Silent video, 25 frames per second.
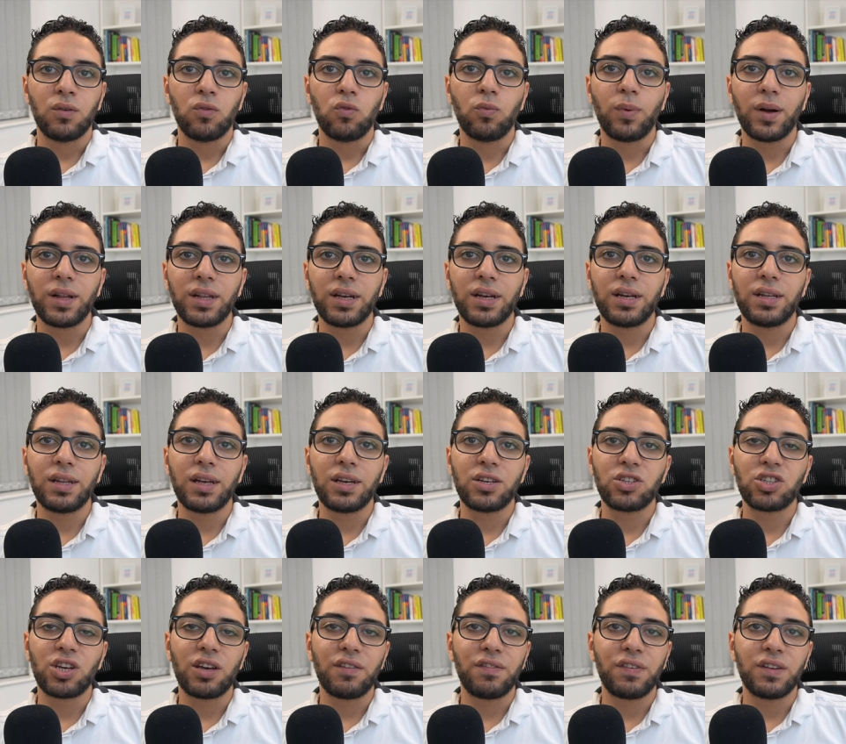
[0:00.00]
وبعد كده
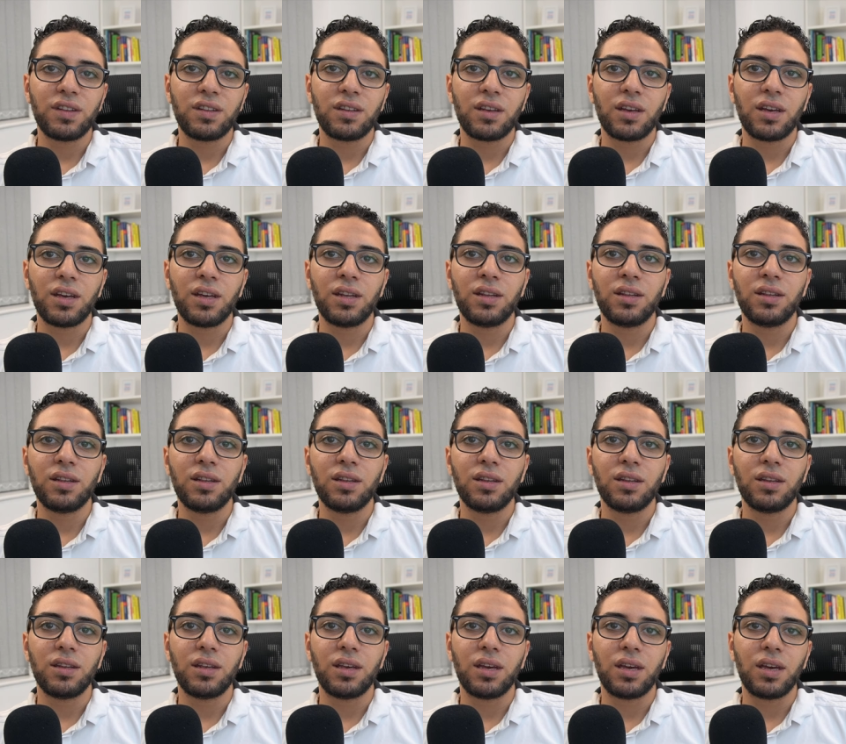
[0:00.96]
شافت
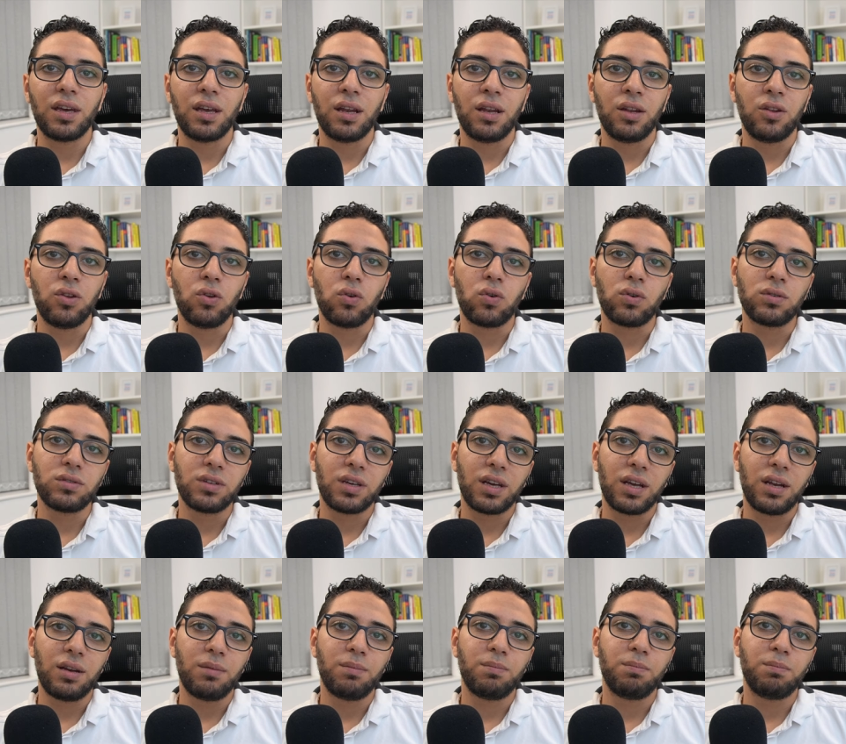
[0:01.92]
ان ان
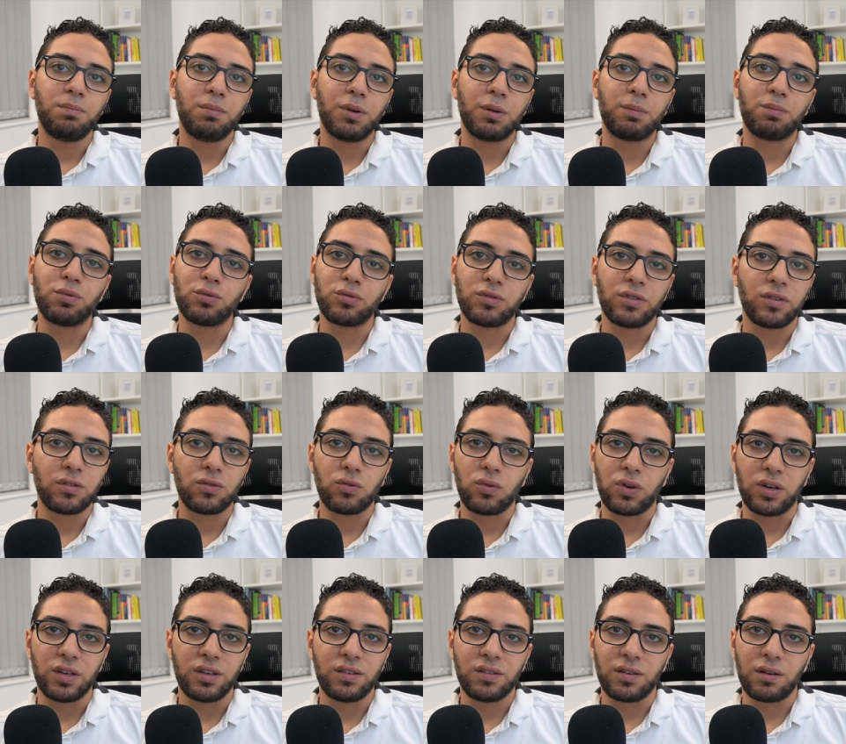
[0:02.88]
اوراكل بتبروسس
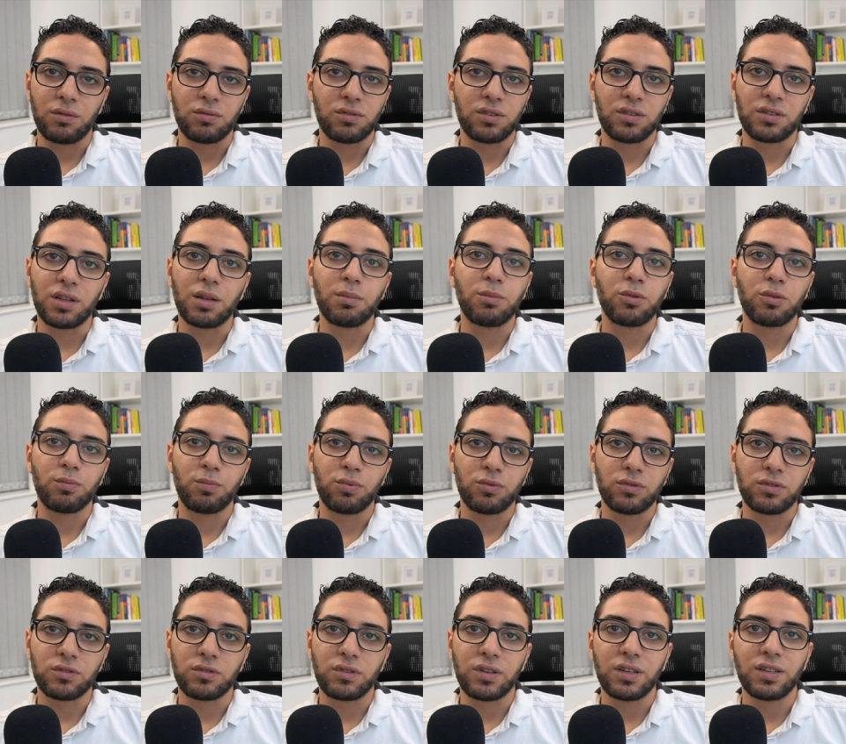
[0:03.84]
كويس او تقدر
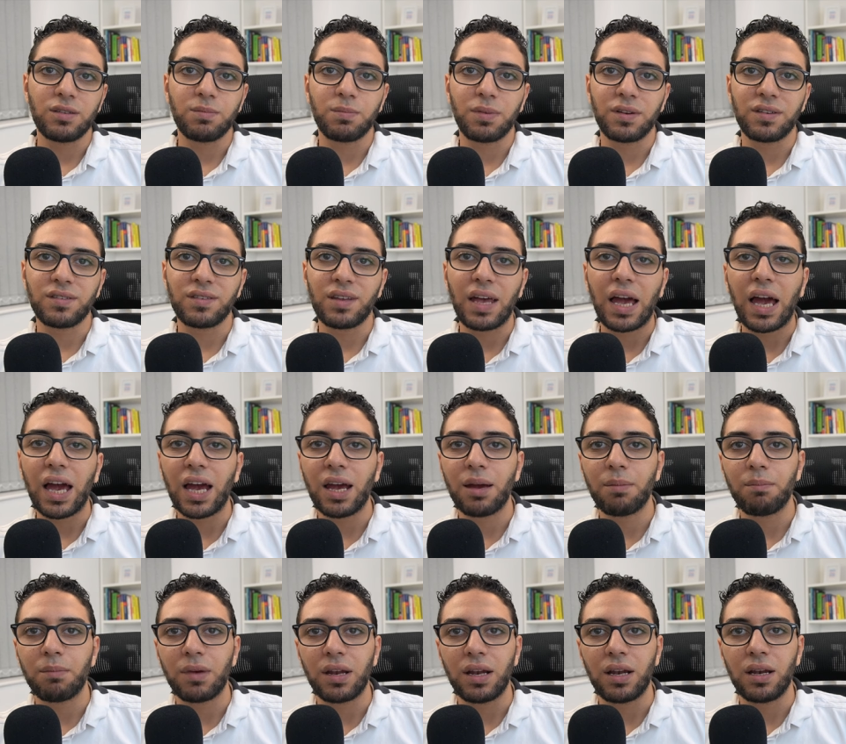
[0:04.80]
بتبروسس كويس بس
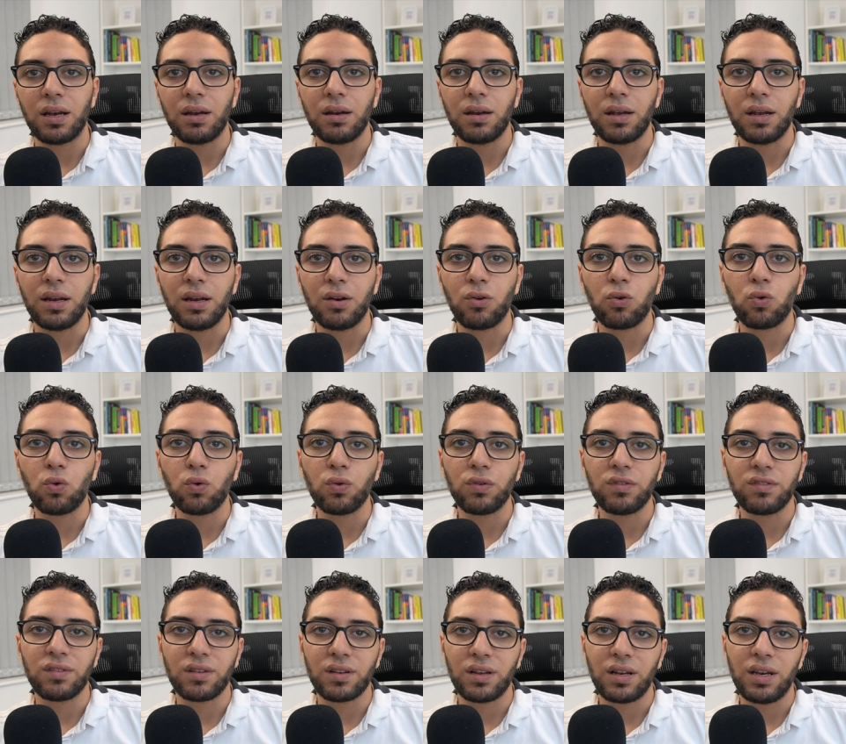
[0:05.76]
حجم
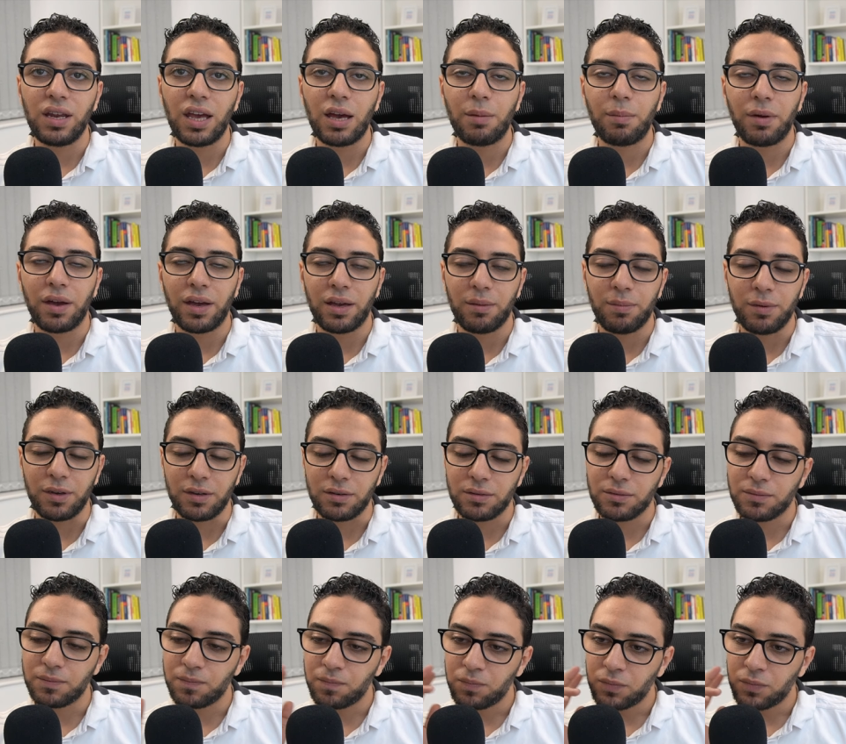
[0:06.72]
الكوست ليها بقى كبير